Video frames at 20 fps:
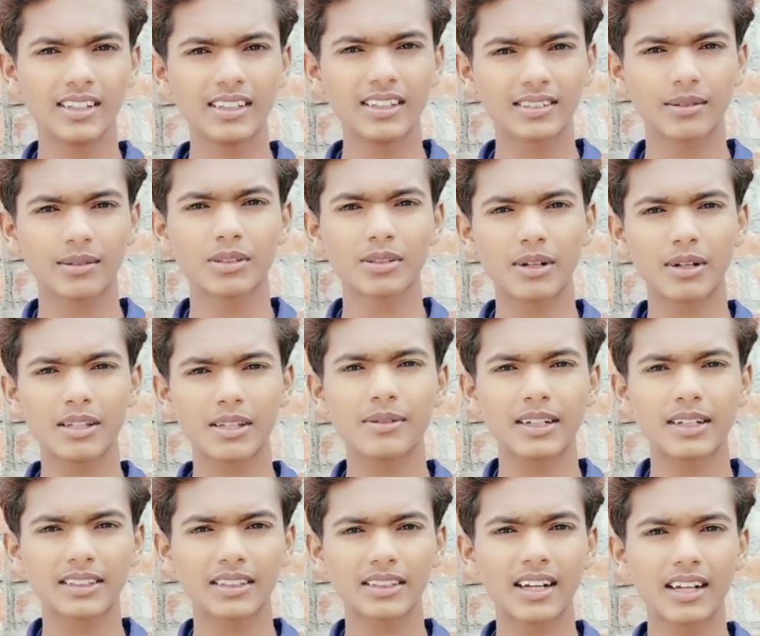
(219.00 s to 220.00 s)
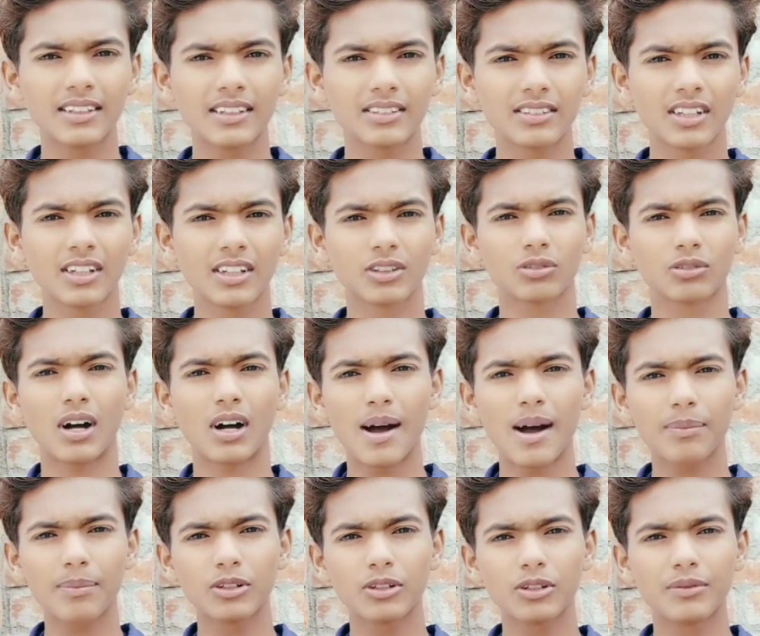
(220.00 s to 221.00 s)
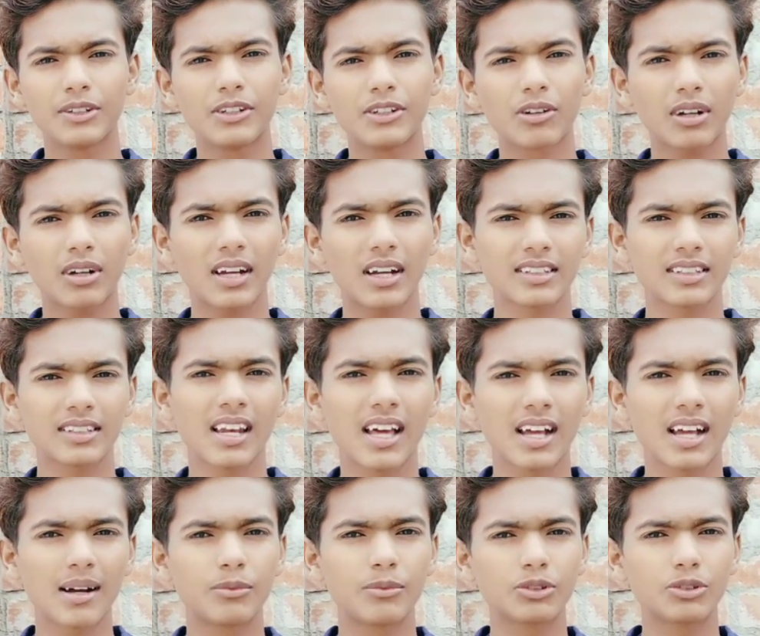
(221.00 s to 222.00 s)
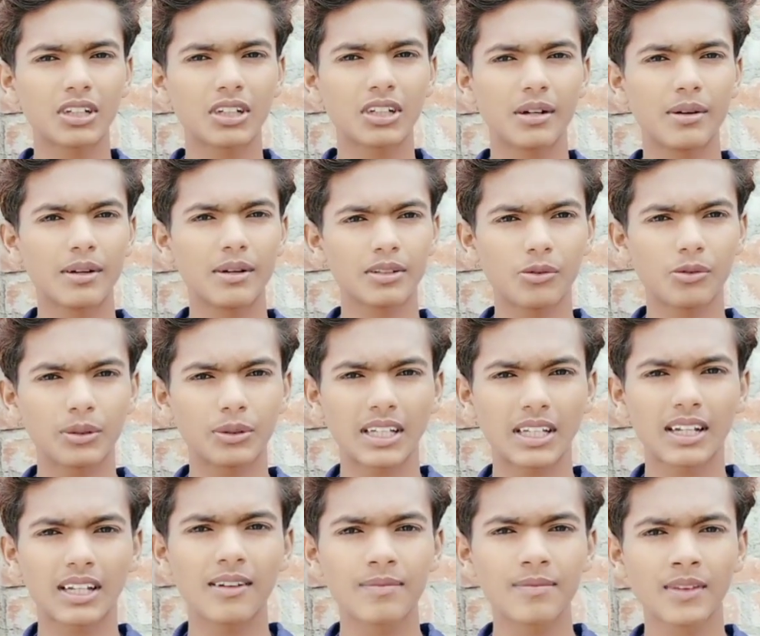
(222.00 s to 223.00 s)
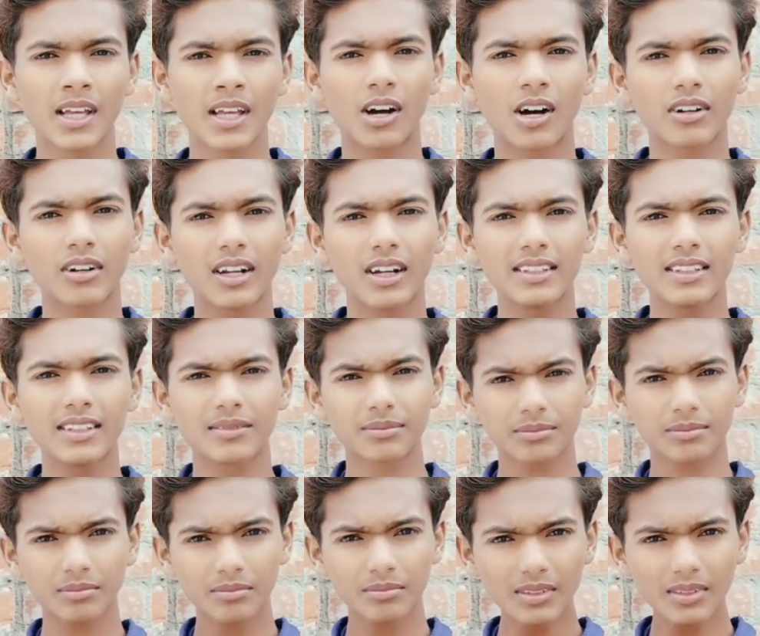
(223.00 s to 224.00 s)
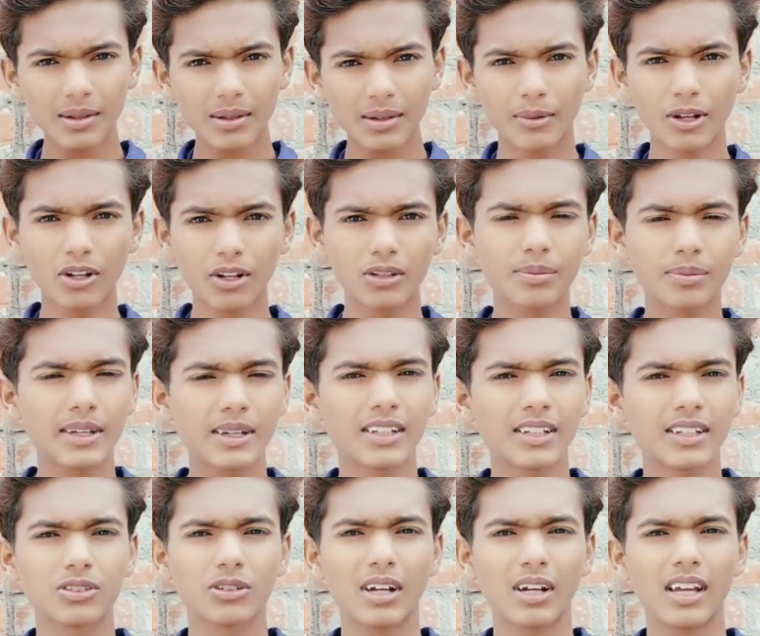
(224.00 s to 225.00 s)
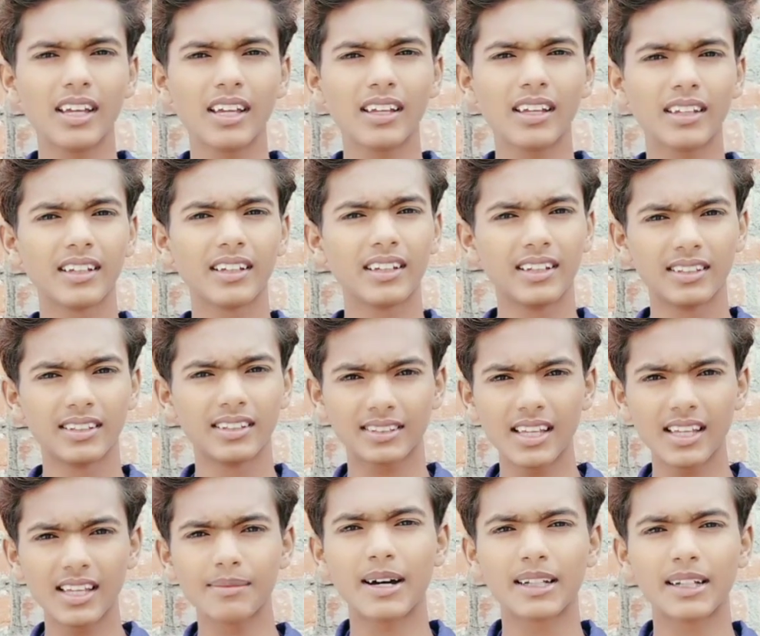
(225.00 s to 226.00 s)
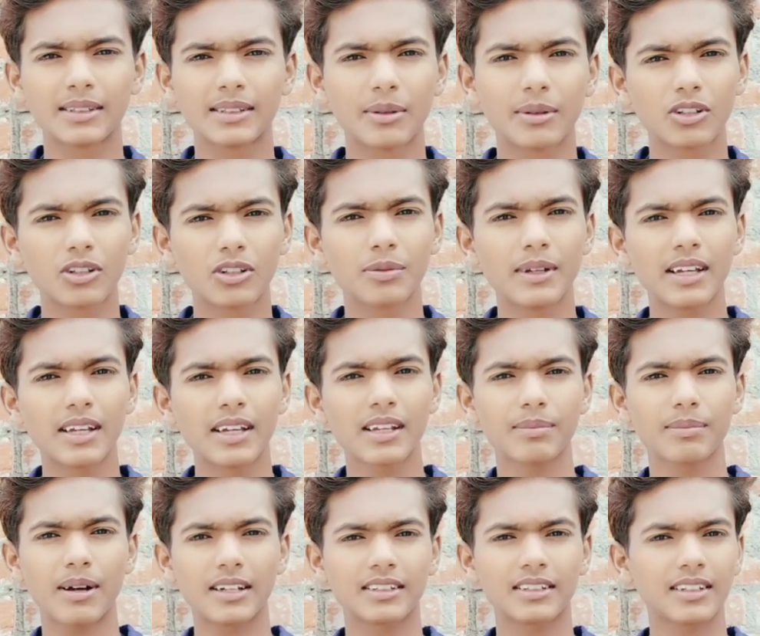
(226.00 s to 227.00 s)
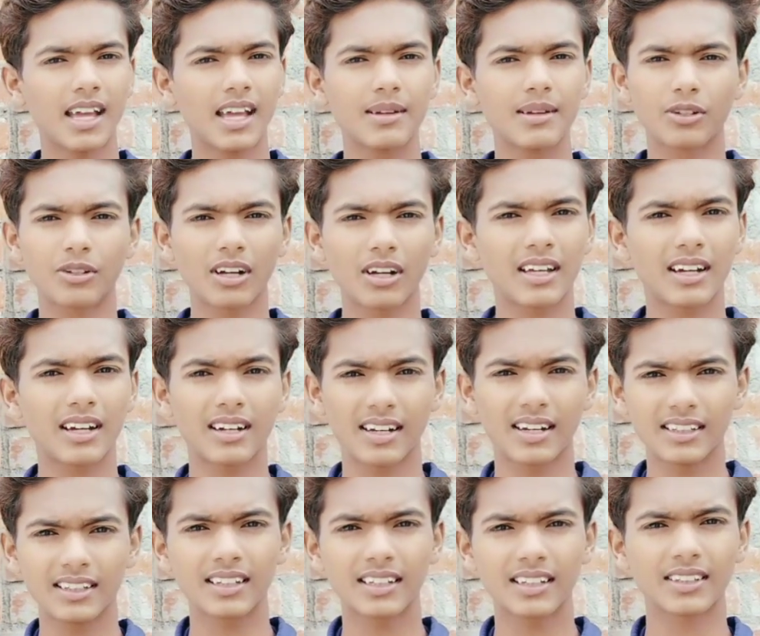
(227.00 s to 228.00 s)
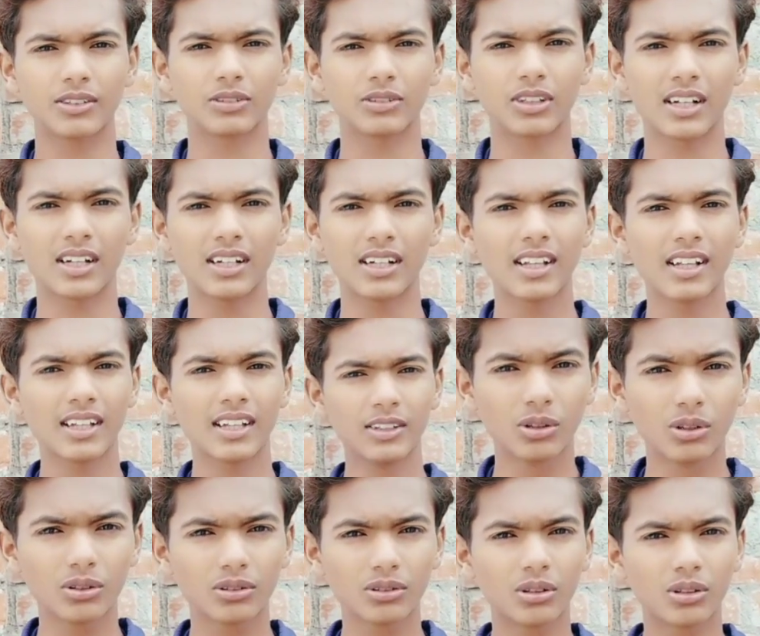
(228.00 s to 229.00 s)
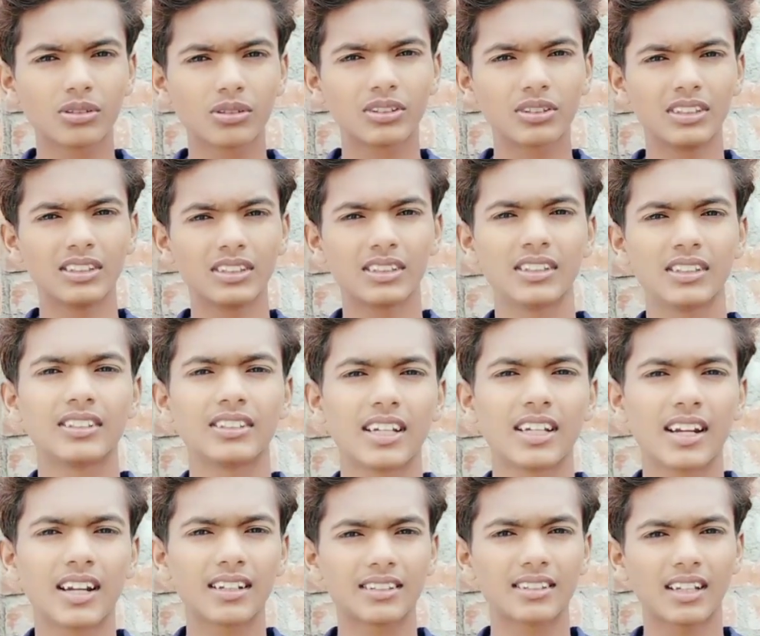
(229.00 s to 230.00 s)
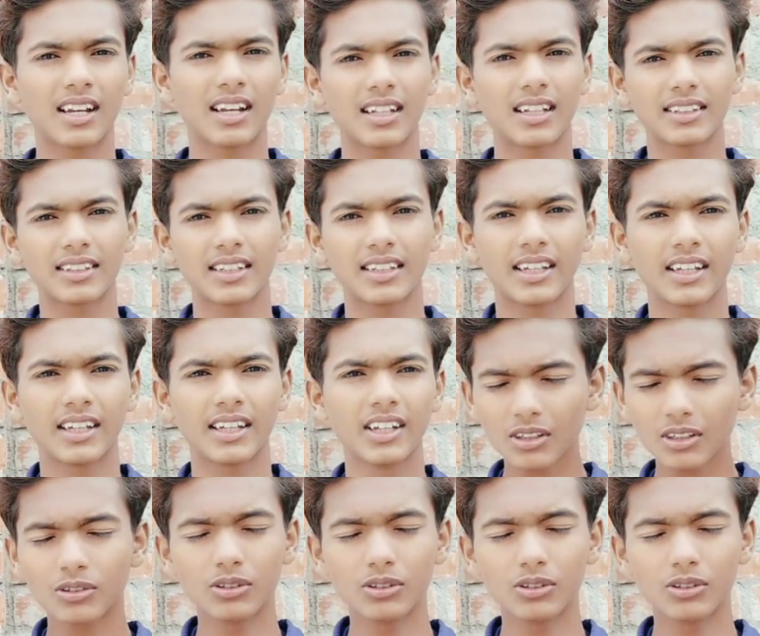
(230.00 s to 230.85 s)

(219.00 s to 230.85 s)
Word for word: यही सबसे बड़ी बात है गाइस तो आपको ये वीडियो कैसा लगा मुझे कमेंट जो बताना और गाइस मनोज भैया जो है सही बात है मनोज भैया के पास टाइम वगैरह नहीं रहता उतना दो दो तीन तीन चैनल चलाते हैं